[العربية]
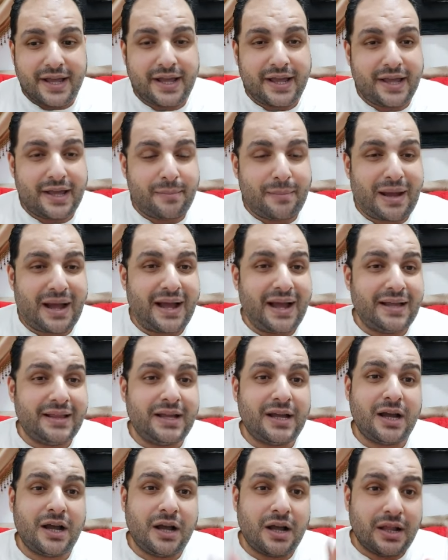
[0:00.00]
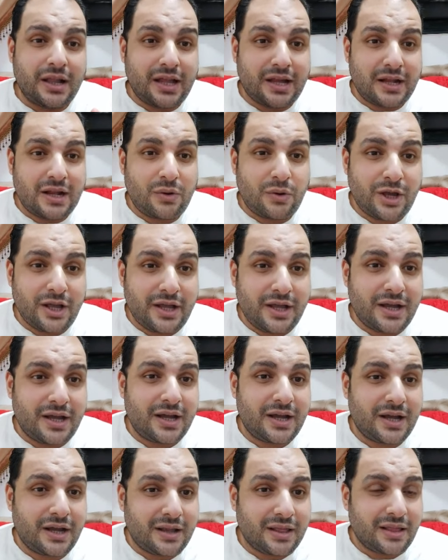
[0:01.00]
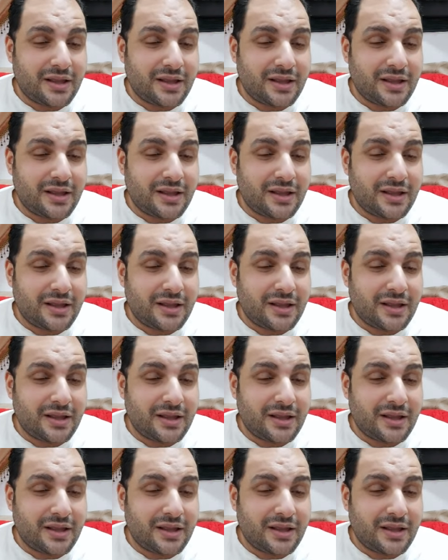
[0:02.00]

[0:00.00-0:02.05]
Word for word: آه، معانا الاهلاويه